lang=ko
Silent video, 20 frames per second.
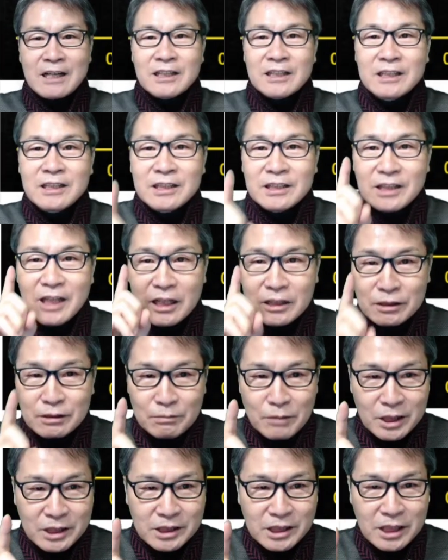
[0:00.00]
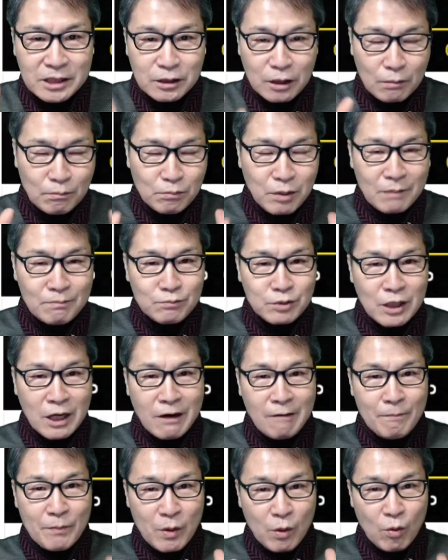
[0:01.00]
그 데스매치의
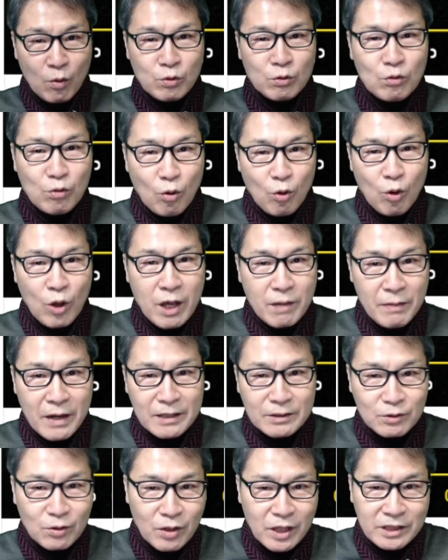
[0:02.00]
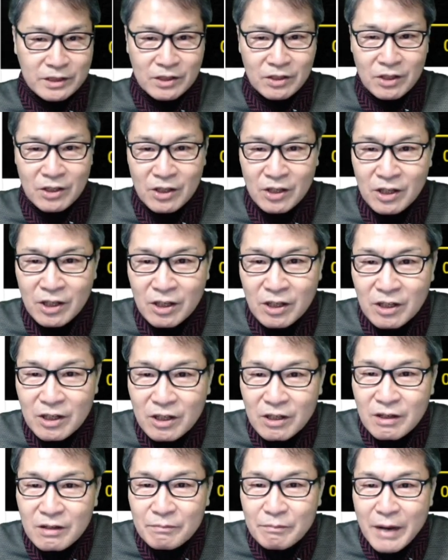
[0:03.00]
전반부가 오늘 오해 방송에서
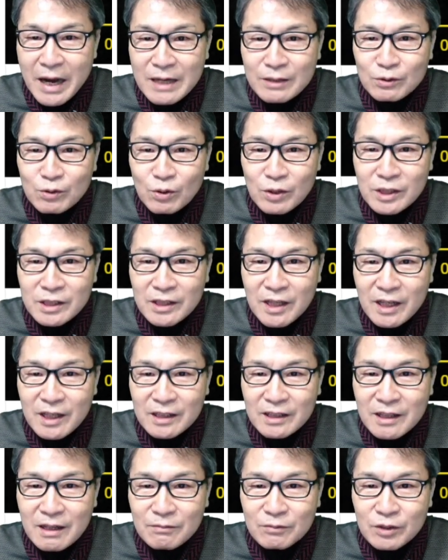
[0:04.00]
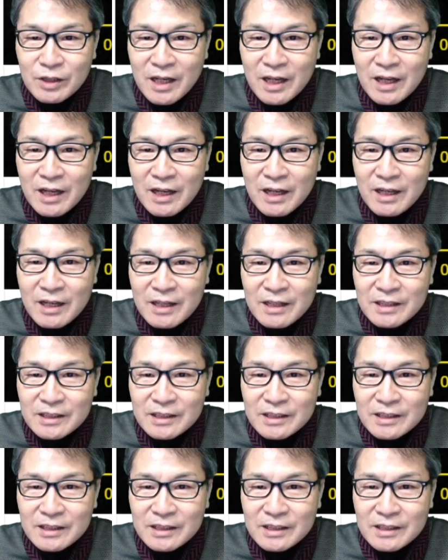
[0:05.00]
방송이 되기 때문에